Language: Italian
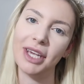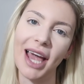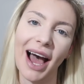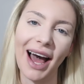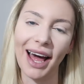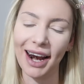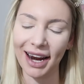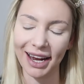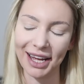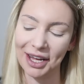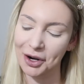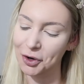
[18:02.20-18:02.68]

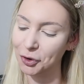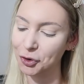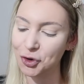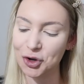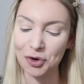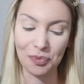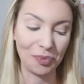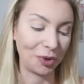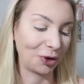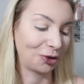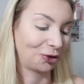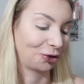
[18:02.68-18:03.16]
Chiara che non
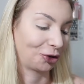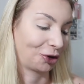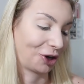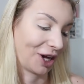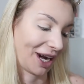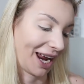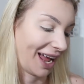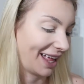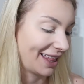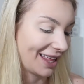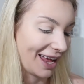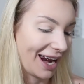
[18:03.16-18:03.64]
ci posso
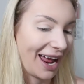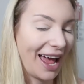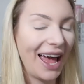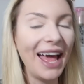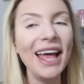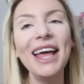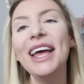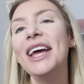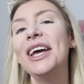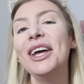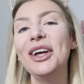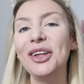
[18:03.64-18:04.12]
credere
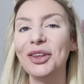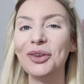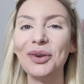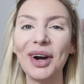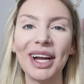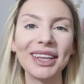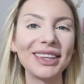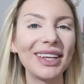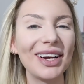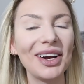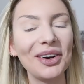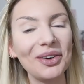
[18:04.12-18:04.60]

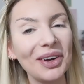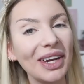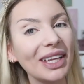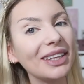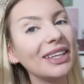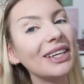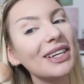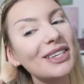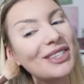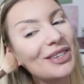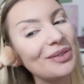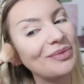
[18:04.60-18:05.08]
durante la
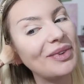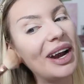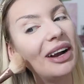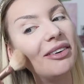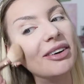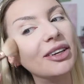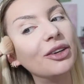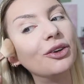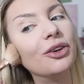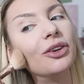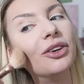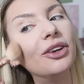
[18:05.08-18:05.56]
quarantena
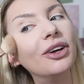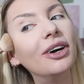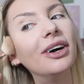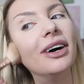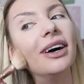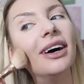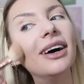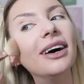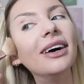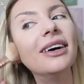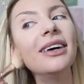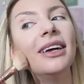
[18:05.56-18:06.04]
sembrava
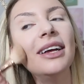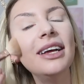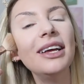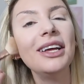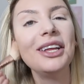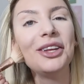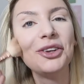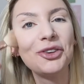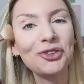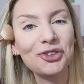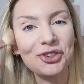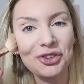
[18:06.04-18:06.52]
non,
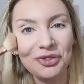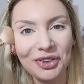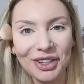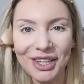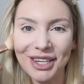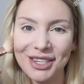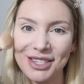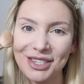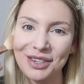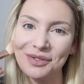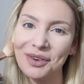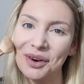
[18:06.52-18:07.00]
non ci
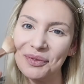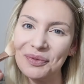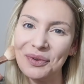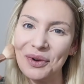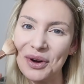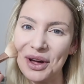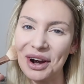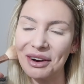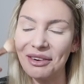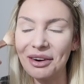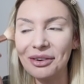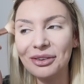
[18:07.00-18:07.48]
vedessimo
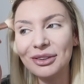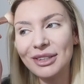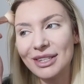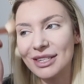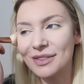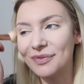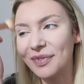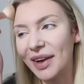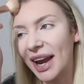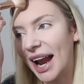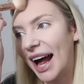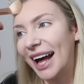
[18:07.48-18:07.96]
più eravamo
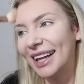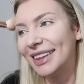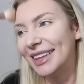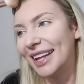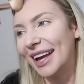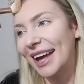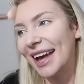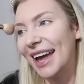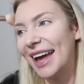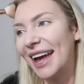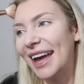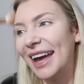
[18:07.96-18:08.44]
disperate
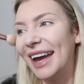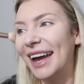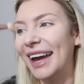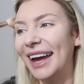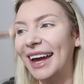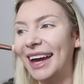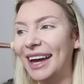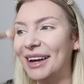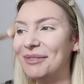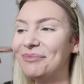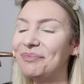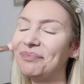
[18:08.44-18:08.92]

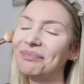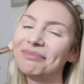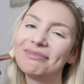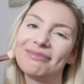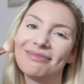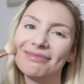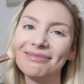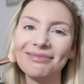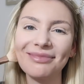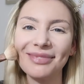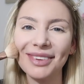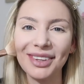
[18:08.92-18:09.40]
e
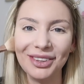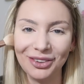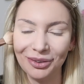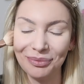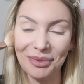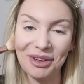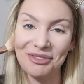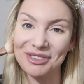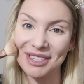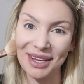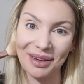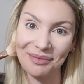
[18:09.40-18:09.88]
non
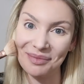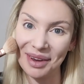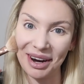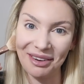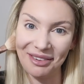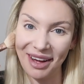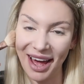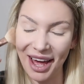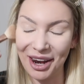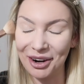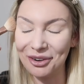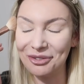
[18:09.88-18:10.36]
mi sembra
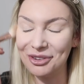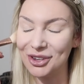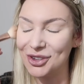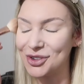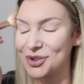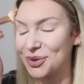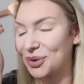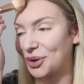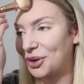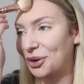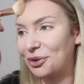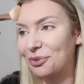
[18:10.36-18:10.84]
vero, vi
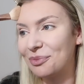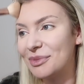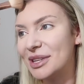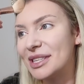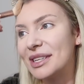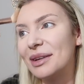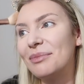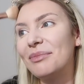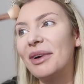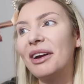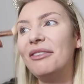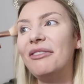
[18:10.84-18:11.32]
giuro, non mi
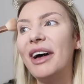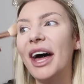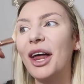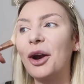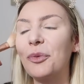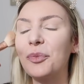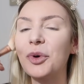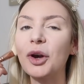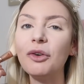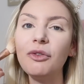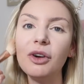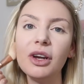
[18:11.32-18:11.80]
sembra
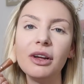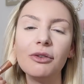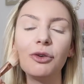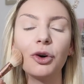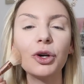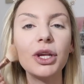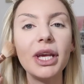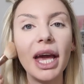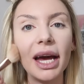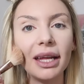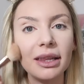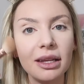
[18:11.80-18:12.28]
vero, però volevo
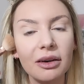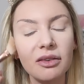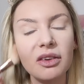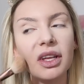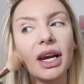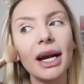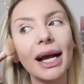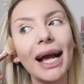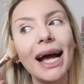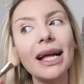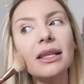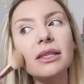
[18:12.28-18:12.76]
chiedervi
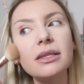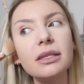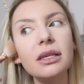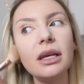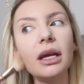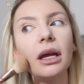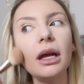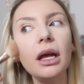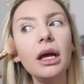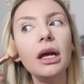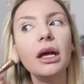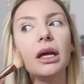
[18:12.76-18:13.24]

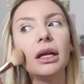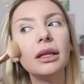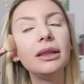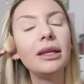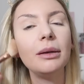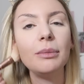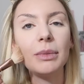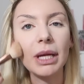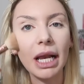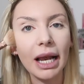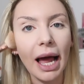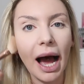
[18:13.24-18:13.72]
ragazzi
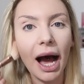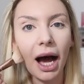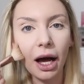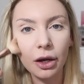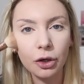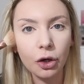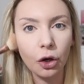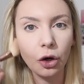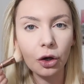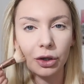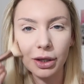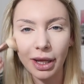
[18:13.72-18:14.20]
di
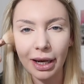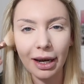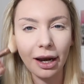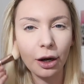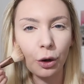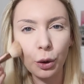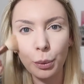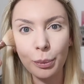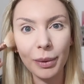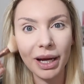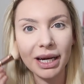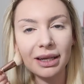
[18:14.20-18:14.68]
Milano, della
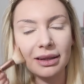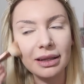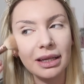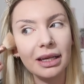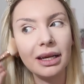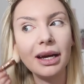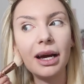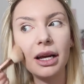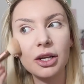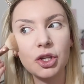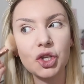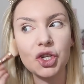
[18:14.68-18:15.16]

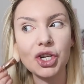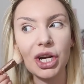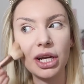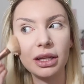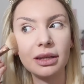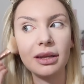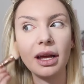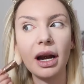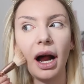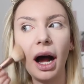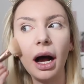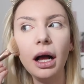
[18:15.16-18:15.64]
Lombardia,
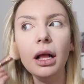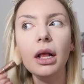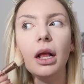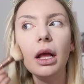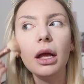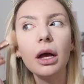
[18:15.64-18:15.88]
eccetera,